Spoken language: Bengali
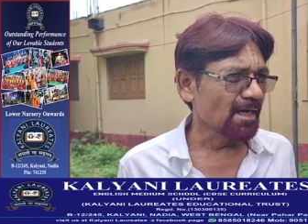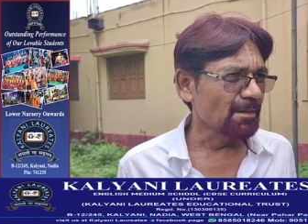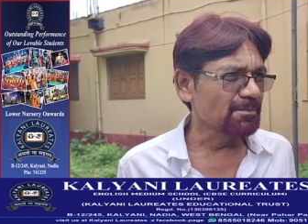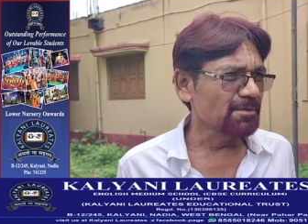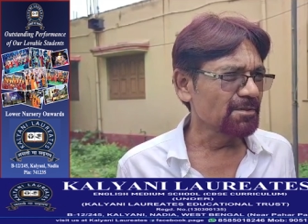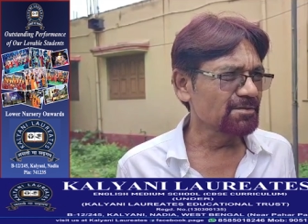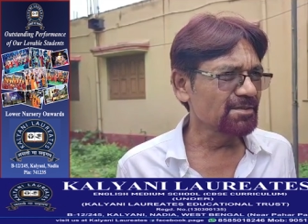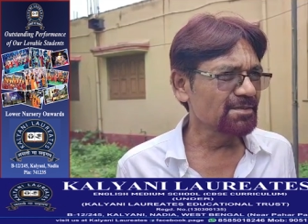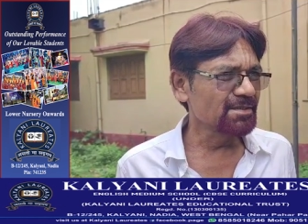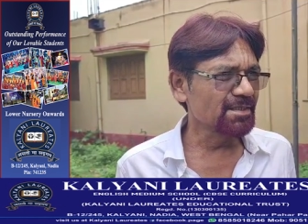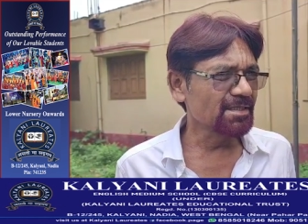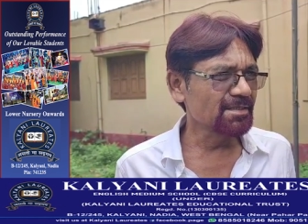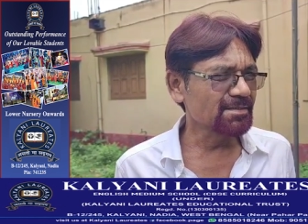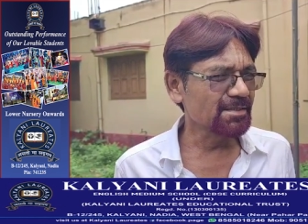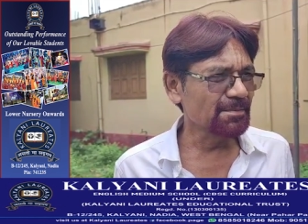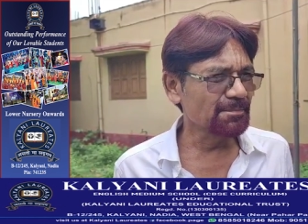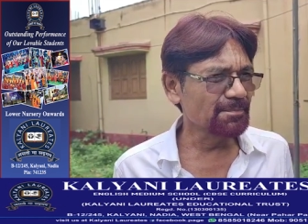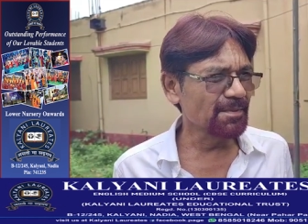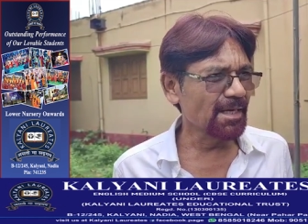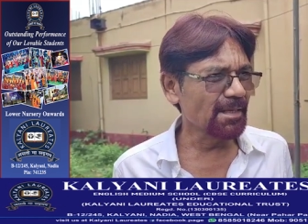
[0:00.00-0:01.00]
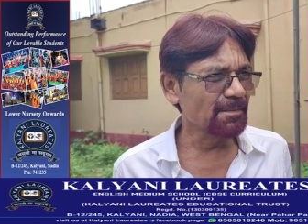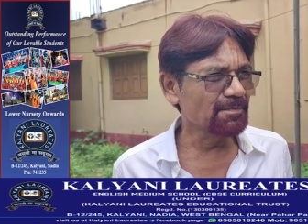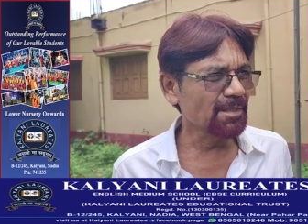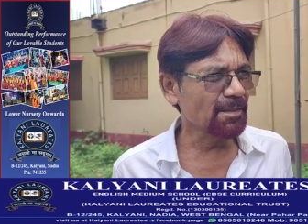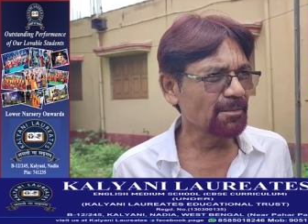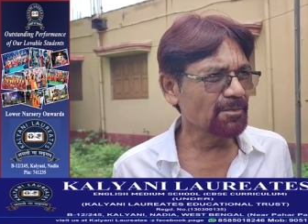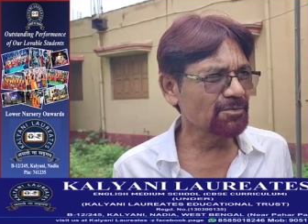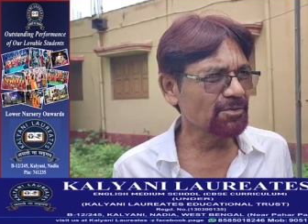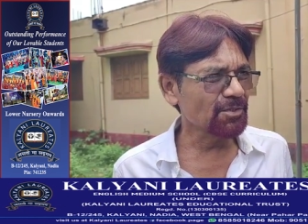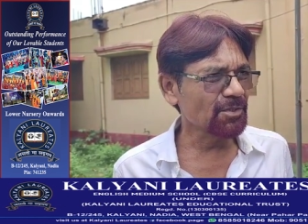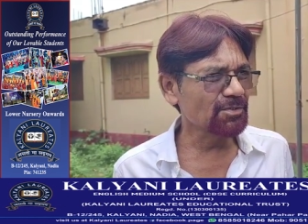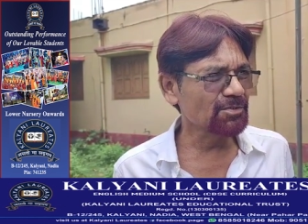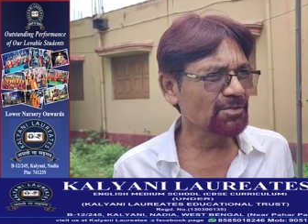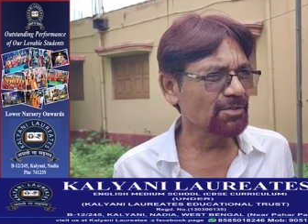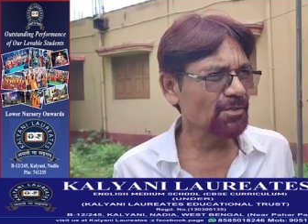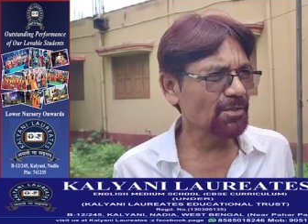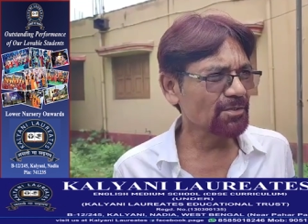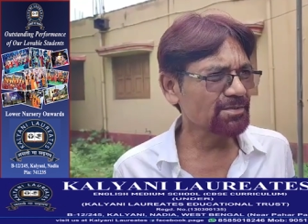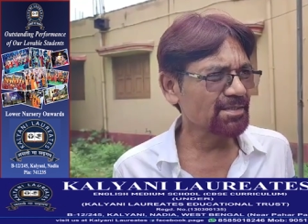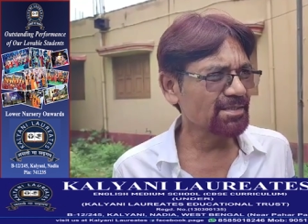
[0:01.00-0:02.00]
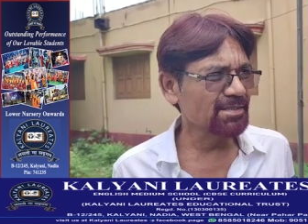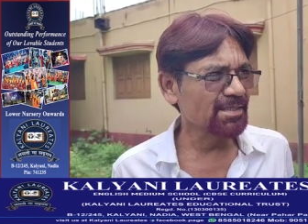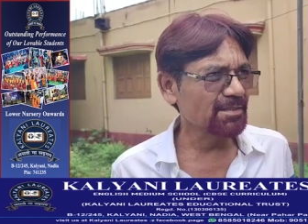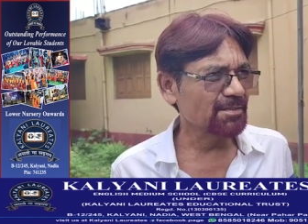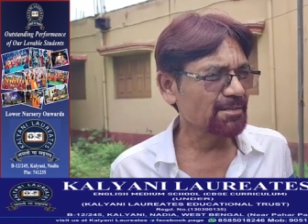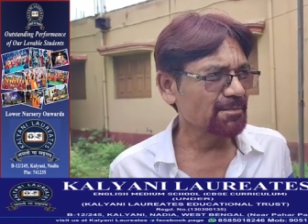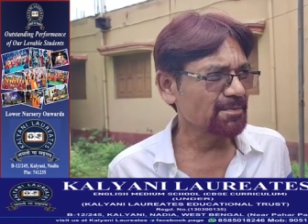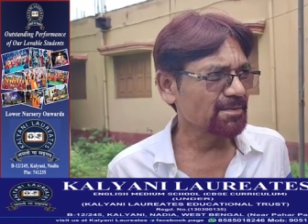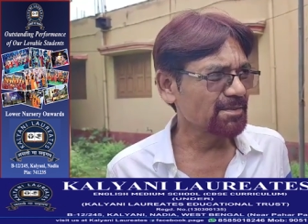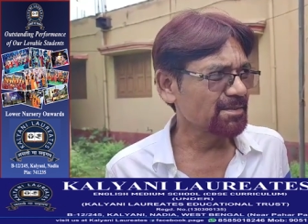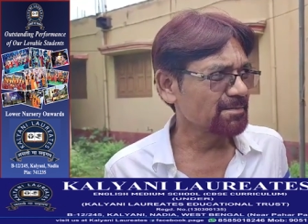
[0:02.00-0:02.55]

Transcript: আমি হচ্ছে যে সিপিআইএম দামোদর নর্থ এরিয়া